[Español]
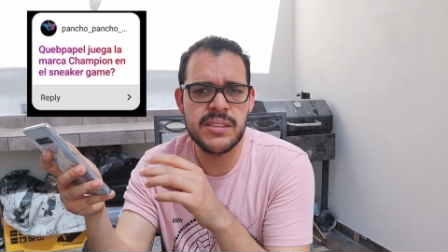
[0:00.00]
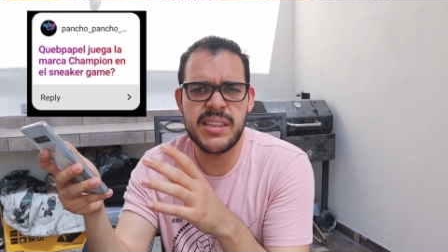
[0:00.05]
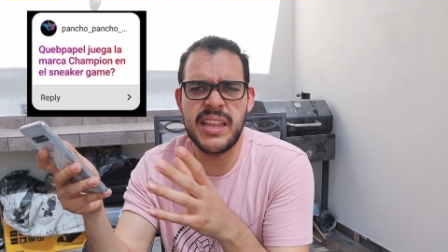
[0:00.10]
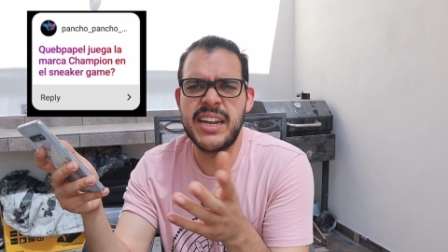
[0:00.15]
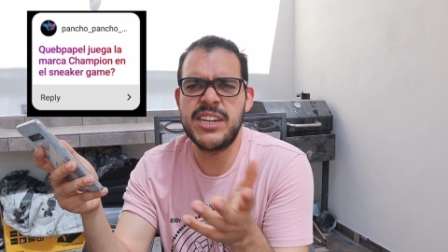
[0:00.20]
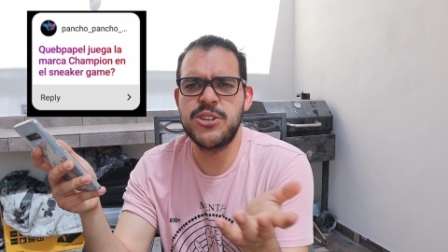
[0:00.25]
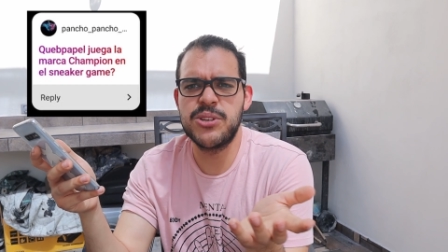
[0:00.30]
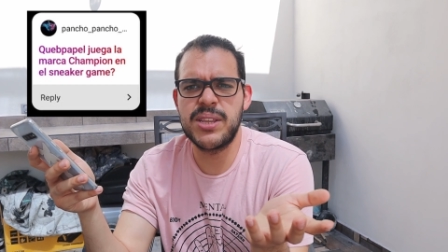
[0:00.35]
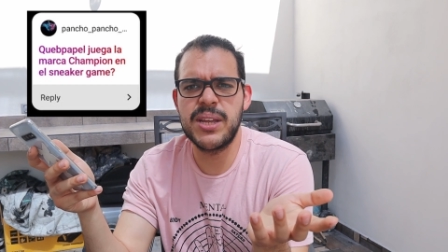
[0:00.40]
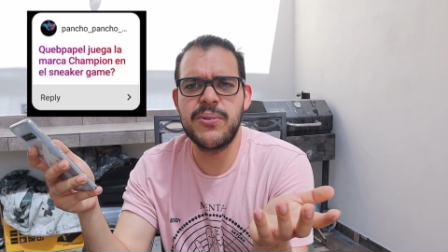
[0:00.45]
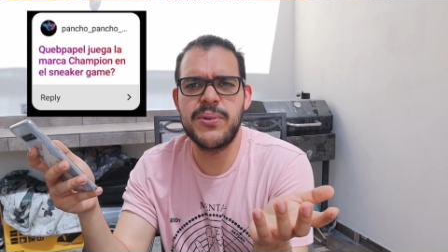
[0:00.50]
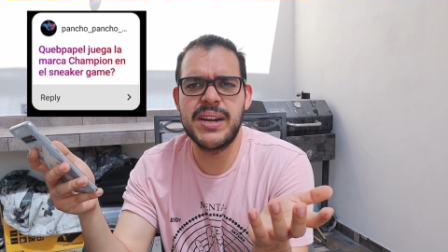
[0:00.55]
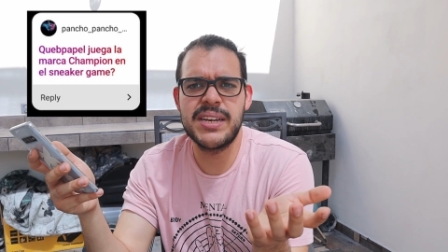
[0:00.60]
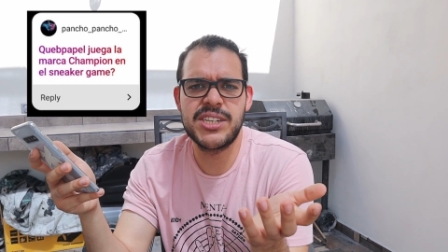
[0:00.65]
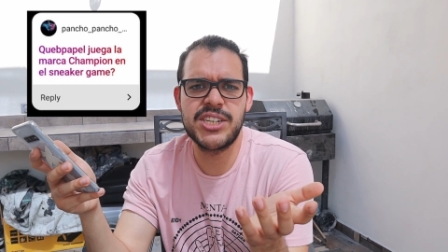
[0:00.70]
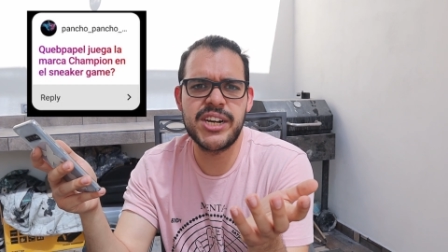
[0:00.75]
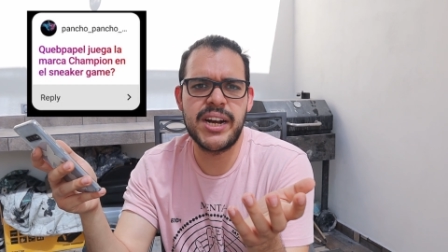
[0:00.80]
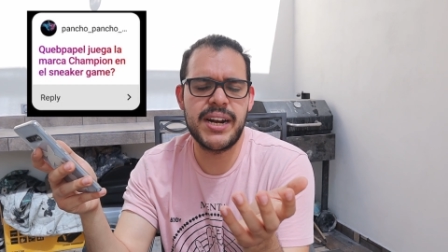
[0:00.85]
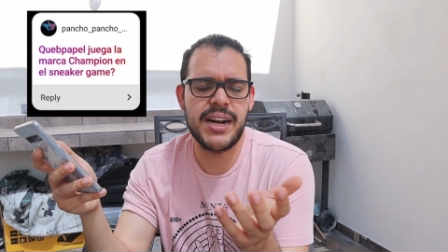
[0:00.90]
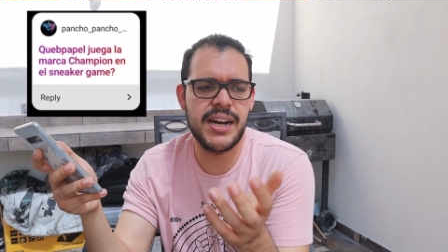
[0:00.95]
De hecho tenía
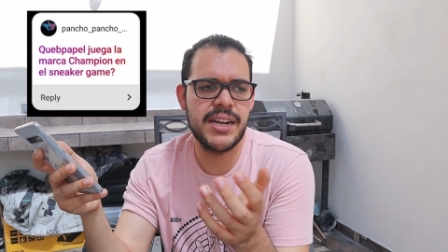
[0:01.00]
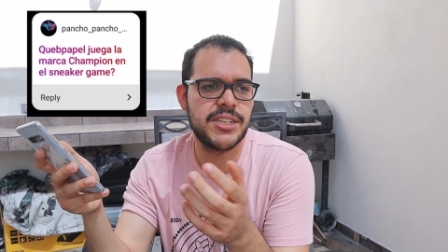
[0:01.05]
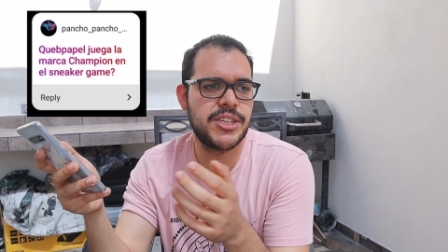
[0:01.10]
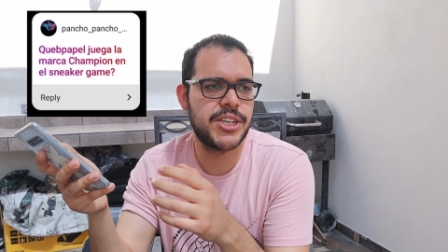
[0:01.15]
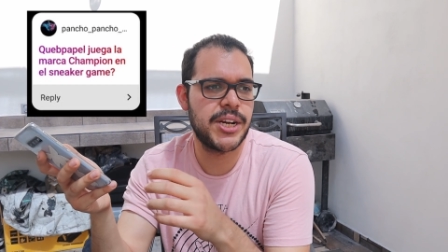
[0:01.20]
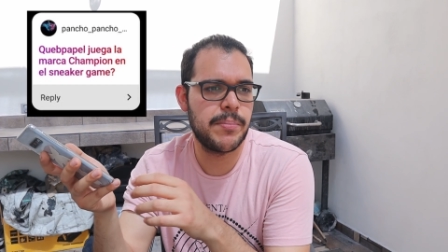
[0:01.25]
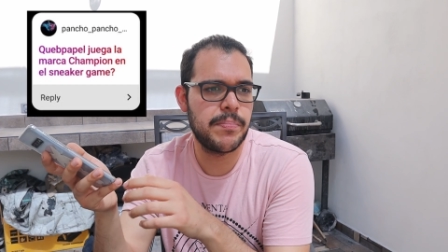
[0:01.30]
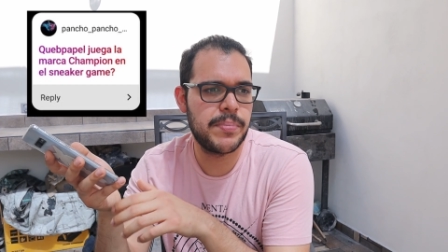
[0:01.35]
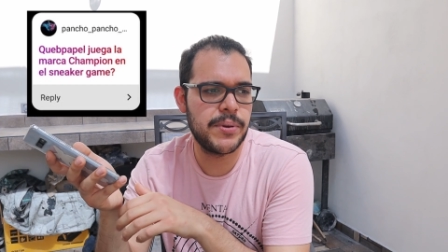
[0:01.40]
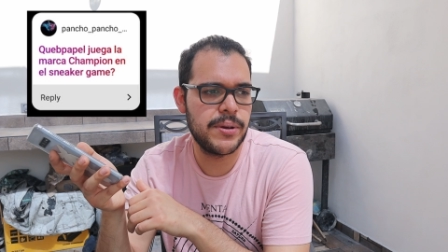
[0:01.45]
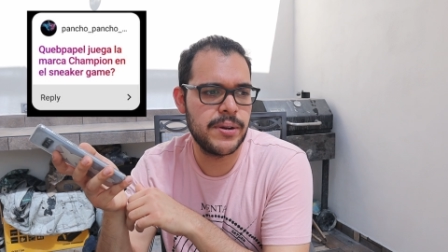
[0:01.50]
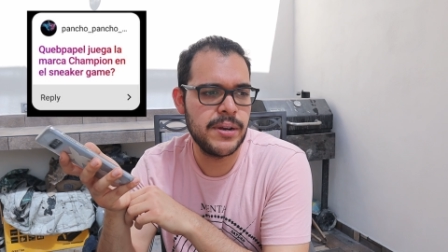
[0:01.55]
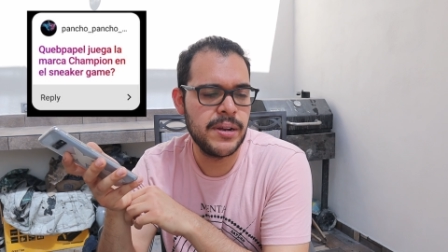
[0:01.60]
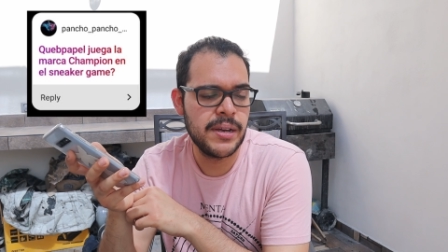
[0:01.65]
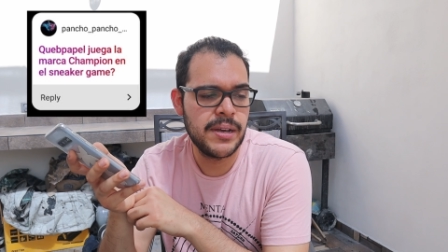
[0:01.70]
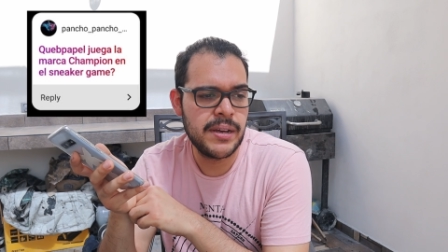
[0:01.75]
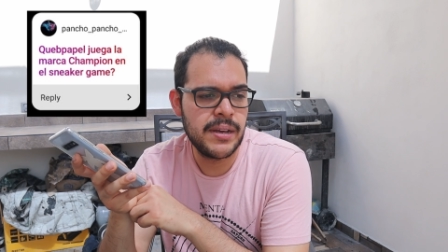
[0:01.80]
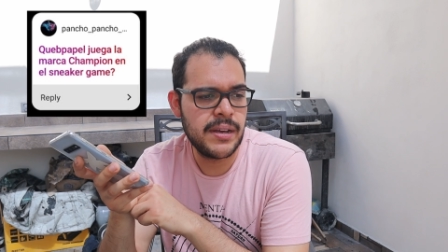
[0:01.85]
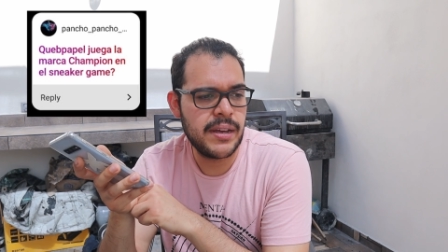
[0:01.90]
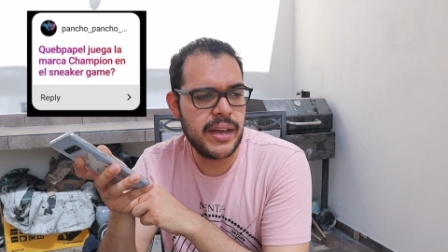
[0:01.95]
unas chanclas Champion
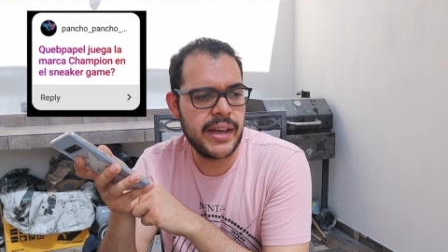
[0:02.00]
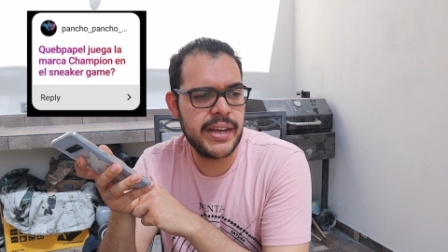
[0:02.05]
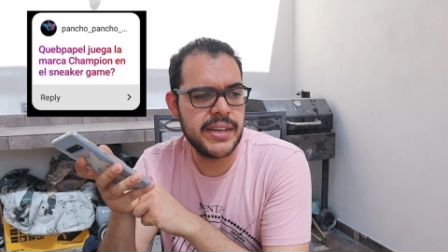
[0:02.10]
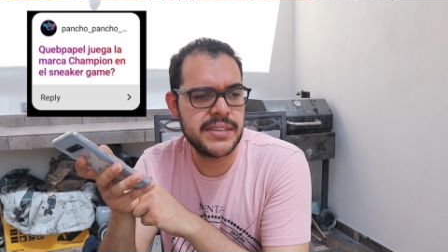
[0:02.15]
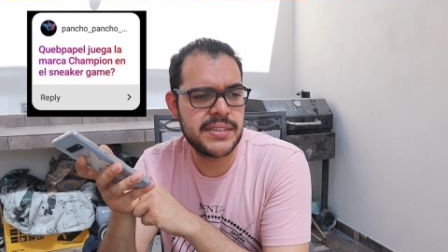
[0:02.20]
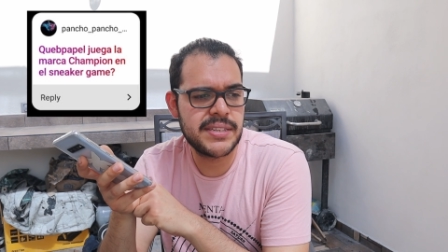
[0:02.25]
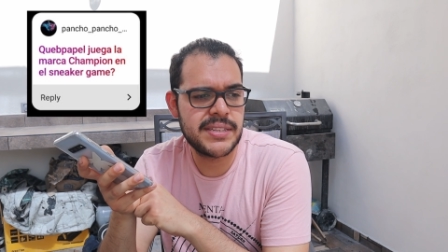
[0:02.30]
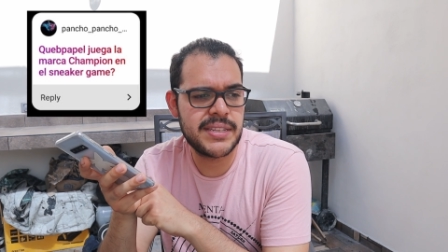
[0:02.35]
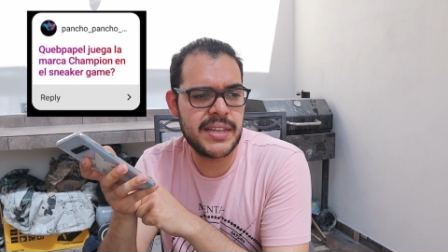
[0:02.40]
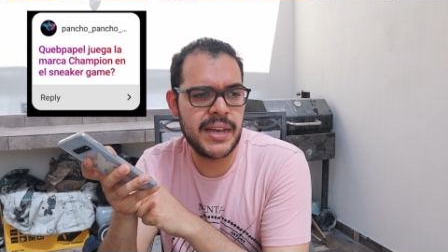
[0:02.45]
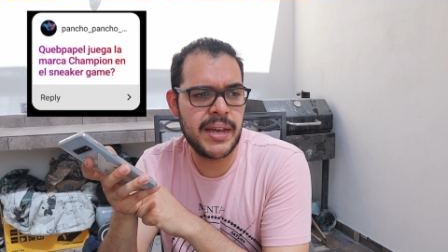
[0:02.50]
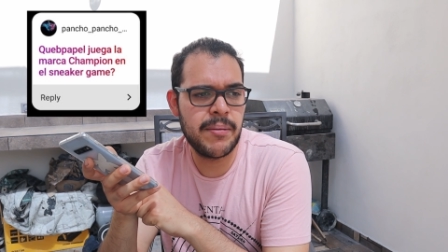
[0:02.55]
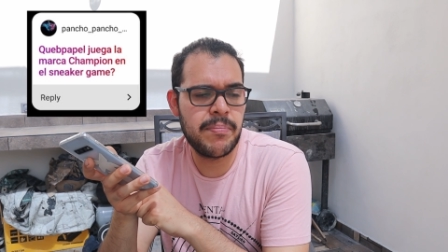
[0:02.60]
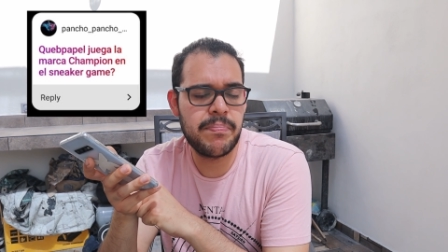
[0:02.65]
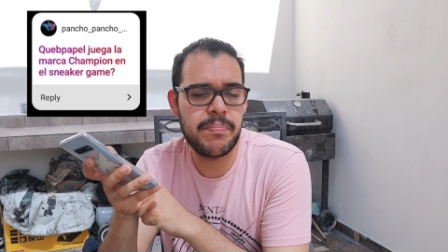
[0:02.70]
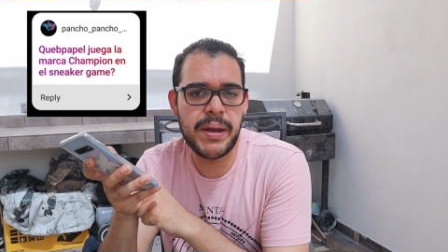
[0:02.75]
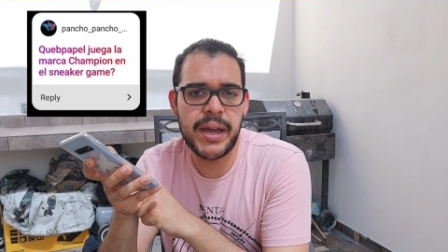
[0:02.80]
este,